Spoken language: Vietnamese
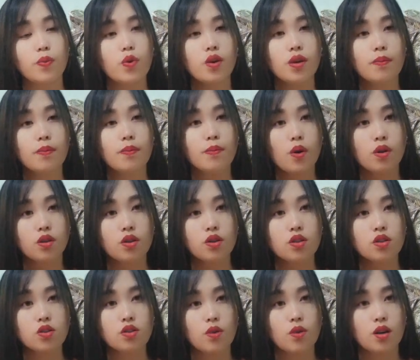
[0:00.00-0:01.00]
phú ít bó
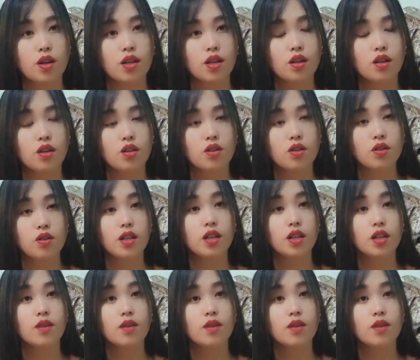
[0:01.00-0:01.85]
chọn rùa đi nó cho nên